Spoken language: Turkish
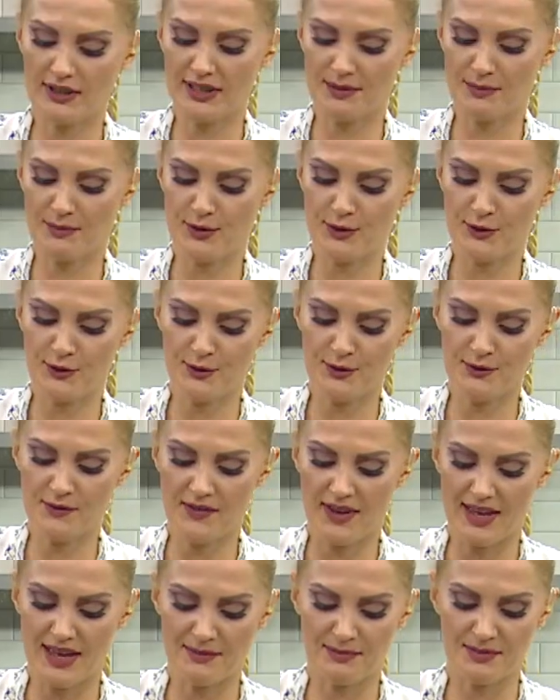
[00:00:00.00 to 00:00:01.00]
yapıyorum
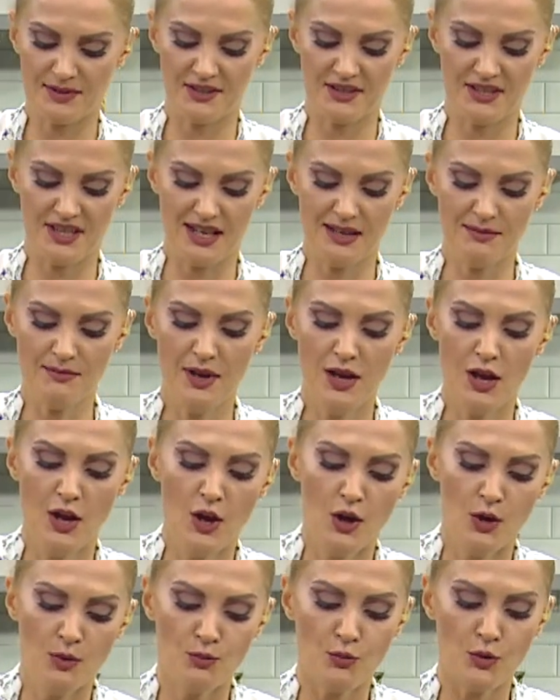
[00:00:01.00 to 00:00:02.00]
ve yapacağım.
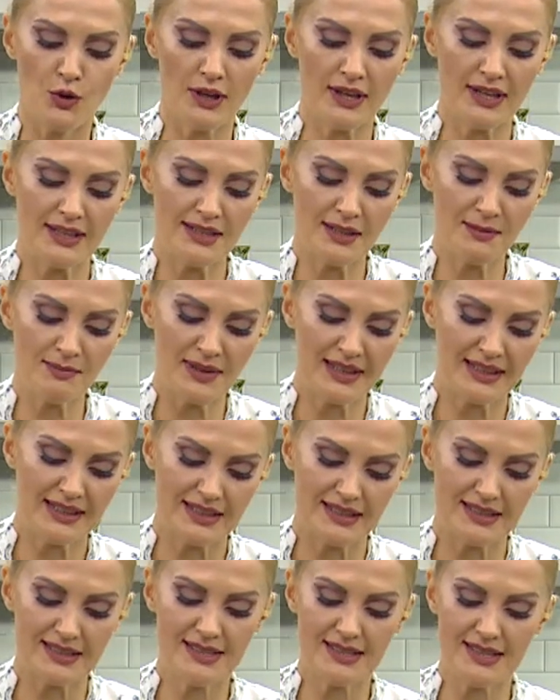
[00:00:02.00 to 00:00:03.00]
Bu arada
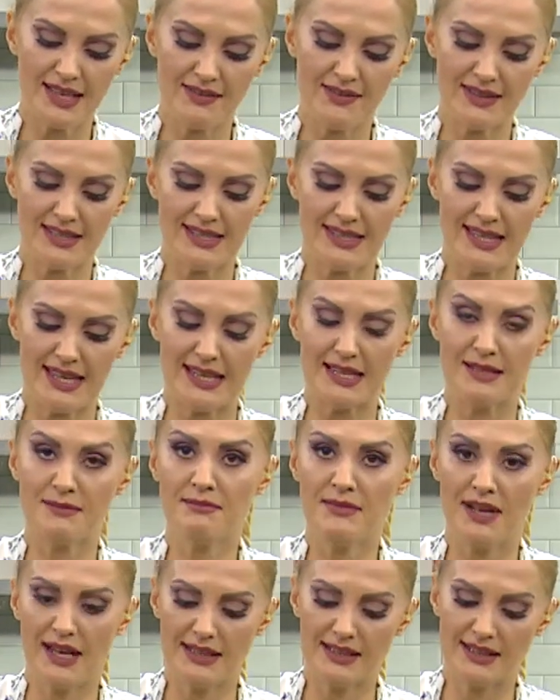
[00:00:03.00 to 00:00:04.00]
bakın
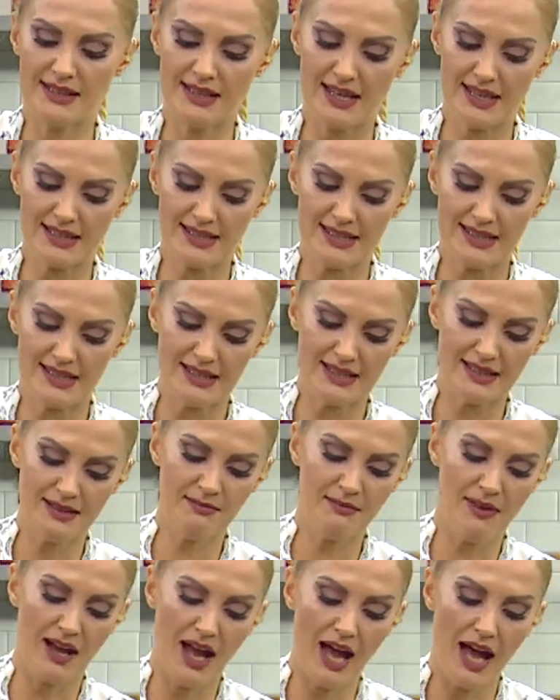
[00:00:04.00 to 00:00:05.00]
cevizlerim, ananaslarım
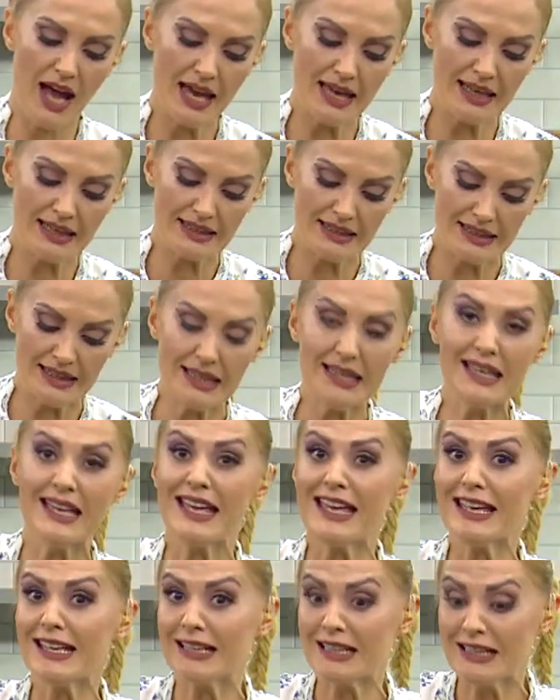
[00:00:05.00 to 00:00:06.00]
aynı
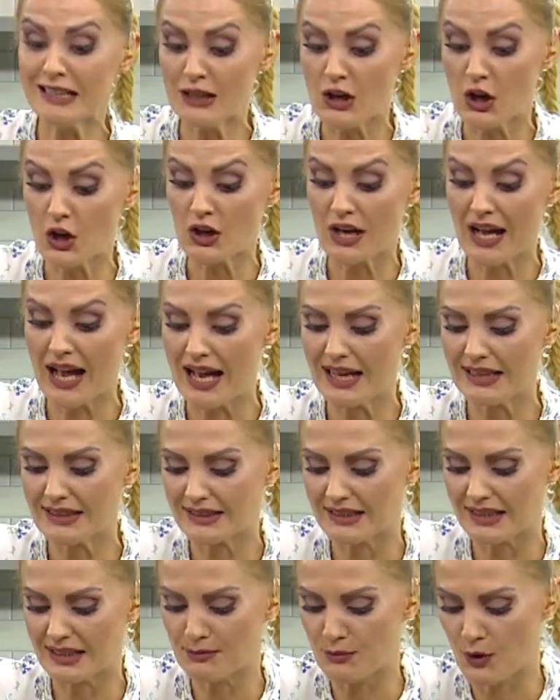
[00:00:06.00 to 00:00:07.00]

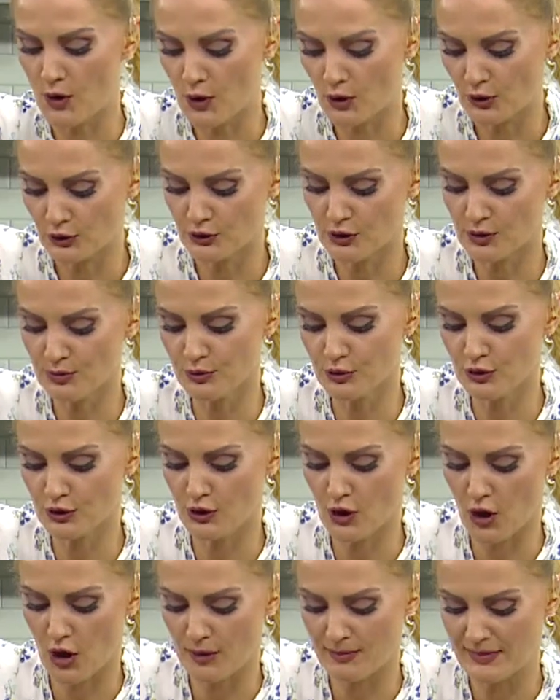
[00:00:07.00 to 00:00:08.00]
krokan gibi oldu. Bunu
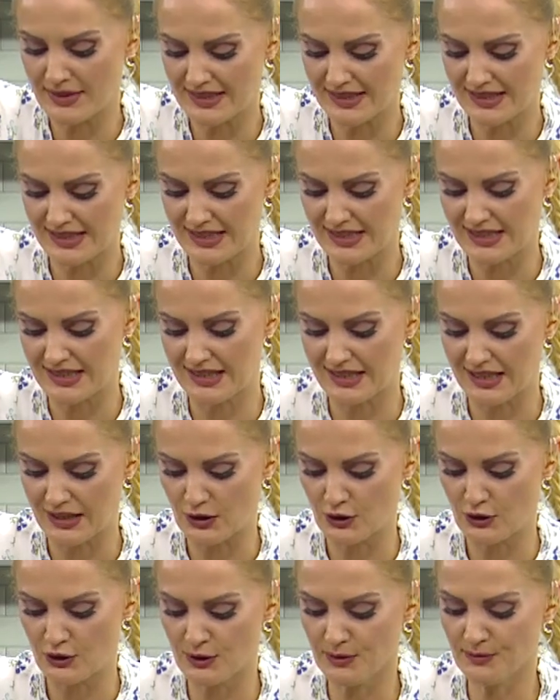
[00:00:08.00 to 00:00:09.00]
görmenizi
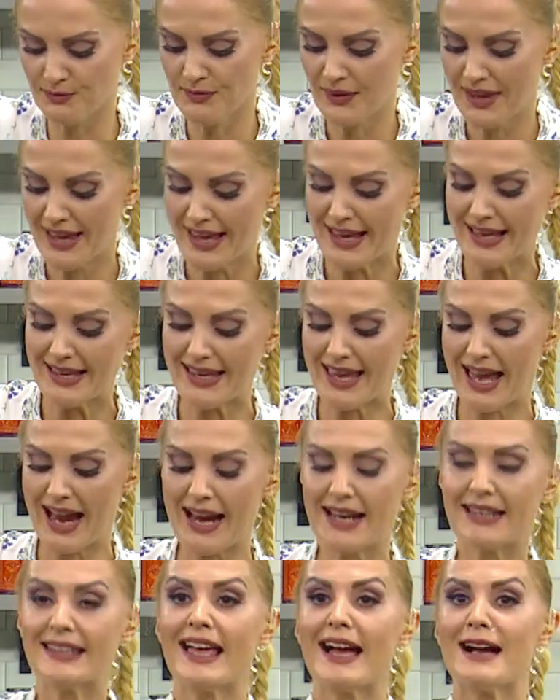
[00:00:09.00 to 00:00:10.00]
istiyorum.
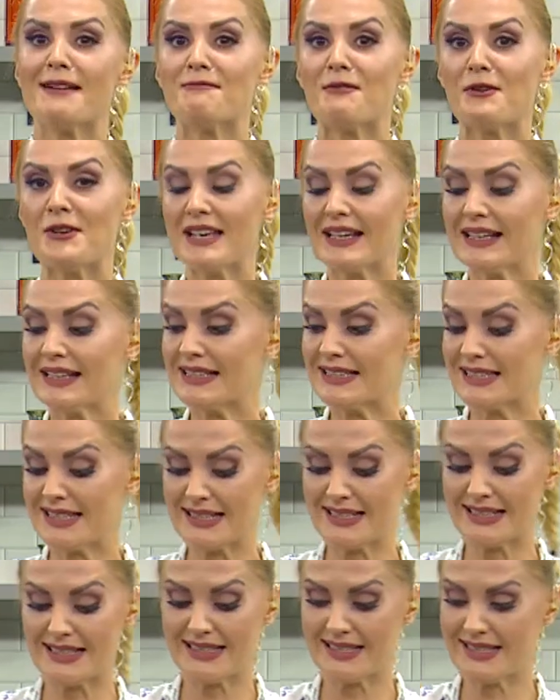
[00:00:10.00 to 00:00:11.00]
Yerken böyle
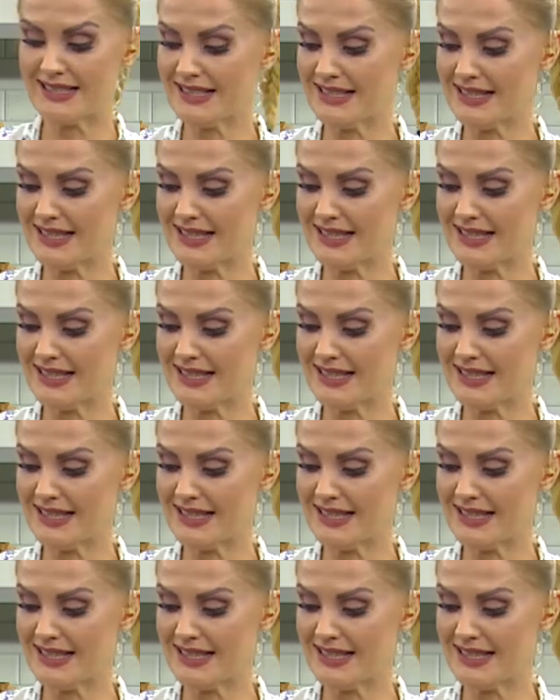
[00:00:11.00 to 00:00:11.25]
kıtır kıtır